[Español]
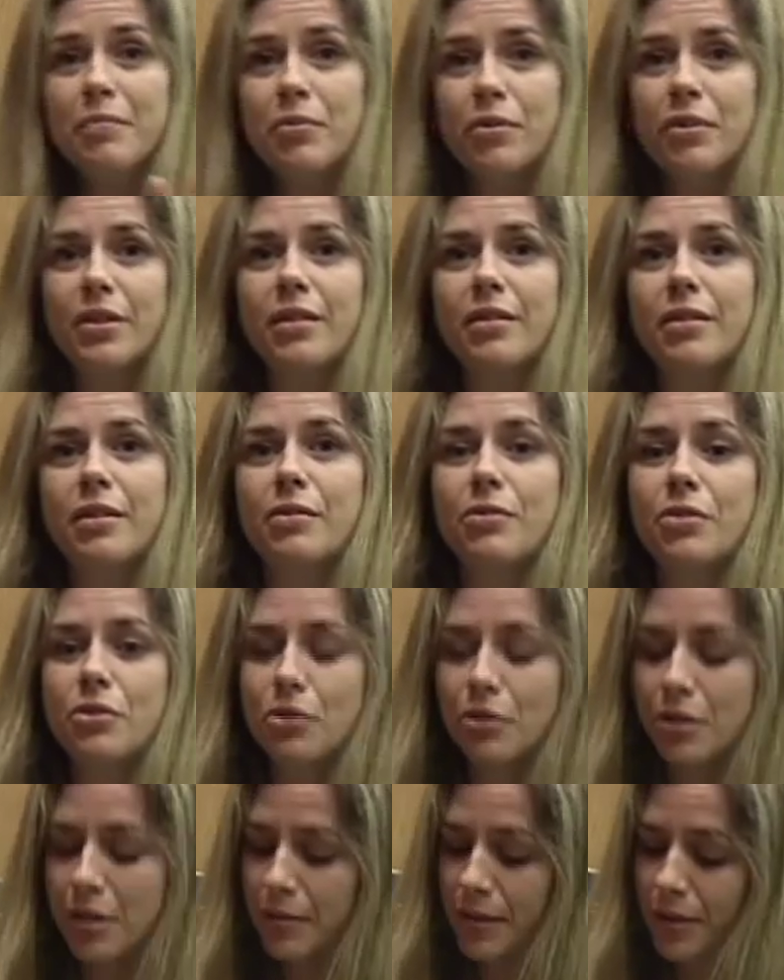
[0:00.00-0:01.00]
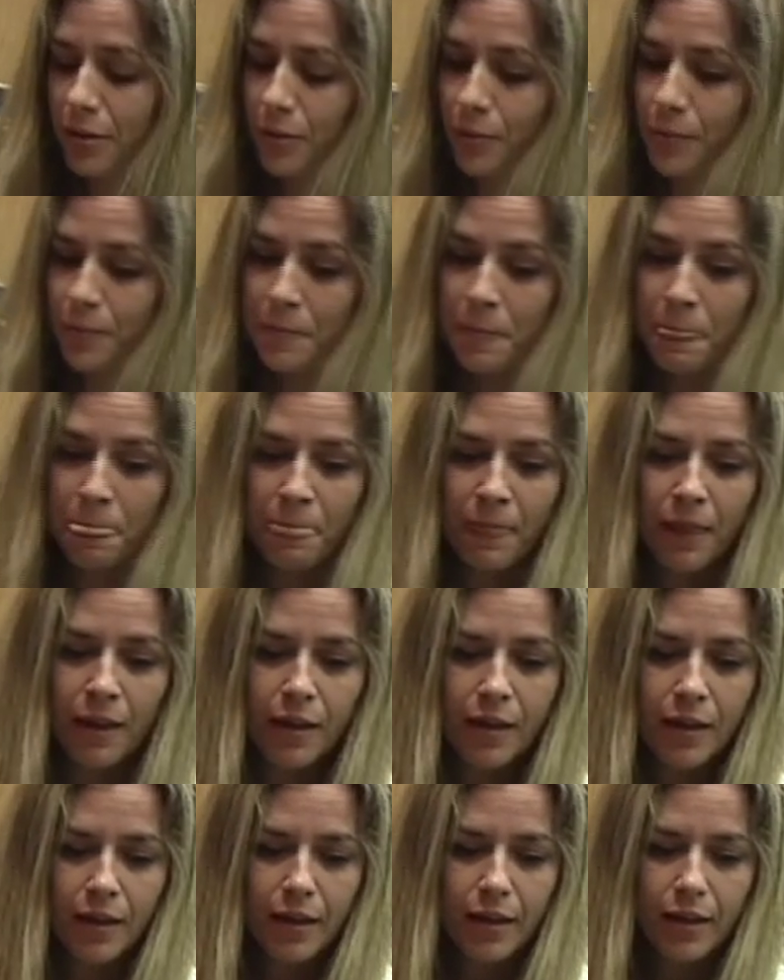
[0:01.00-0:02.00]
importante de nuestro trabajo.
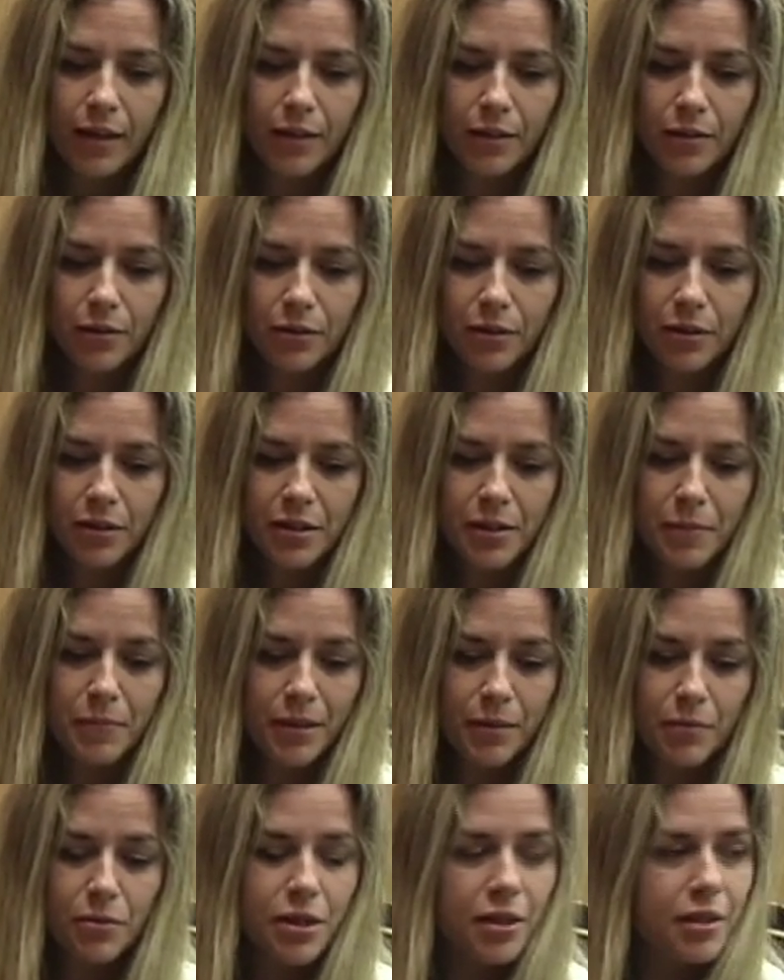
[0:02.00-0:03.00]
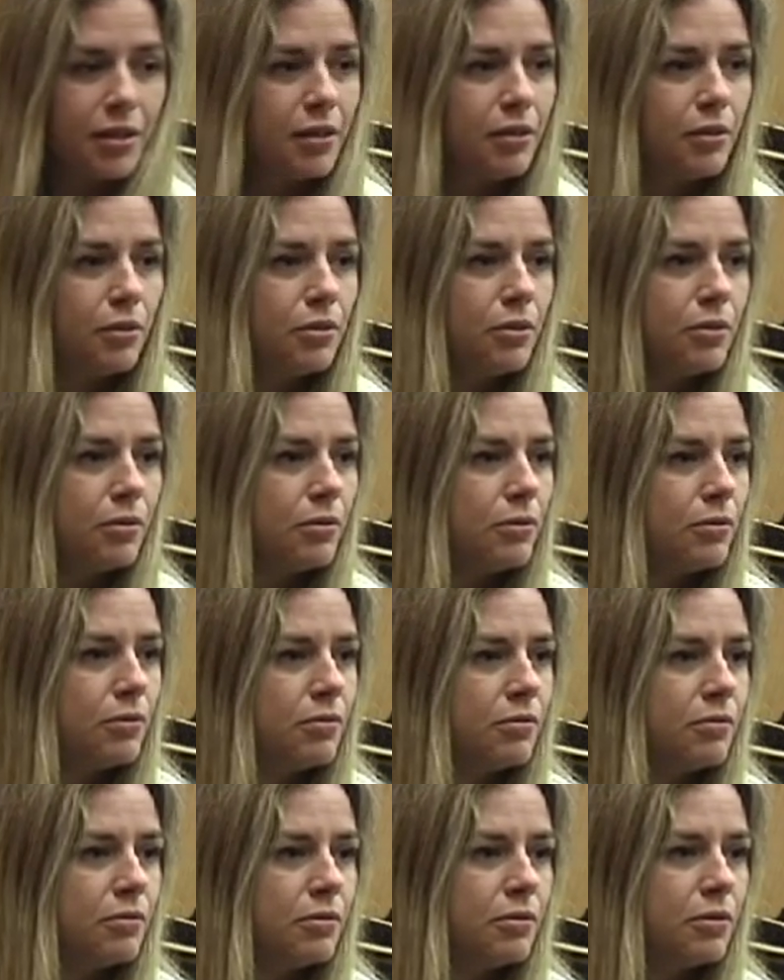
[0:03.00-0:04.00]
Entonces empezamos haciendo
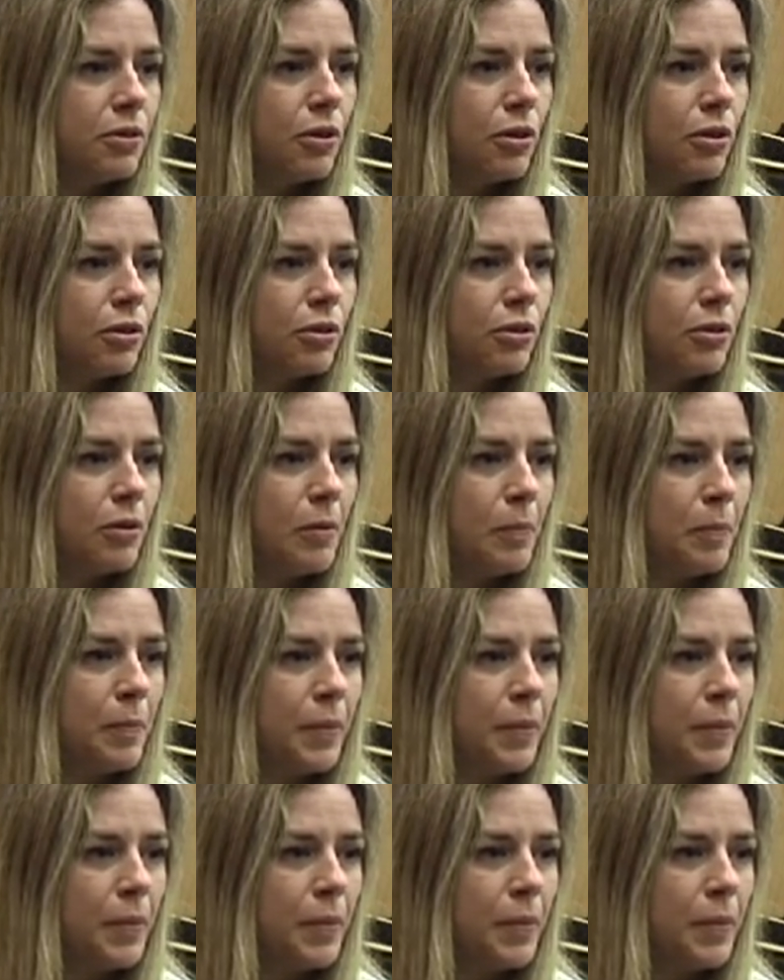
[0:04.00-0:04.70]
un corto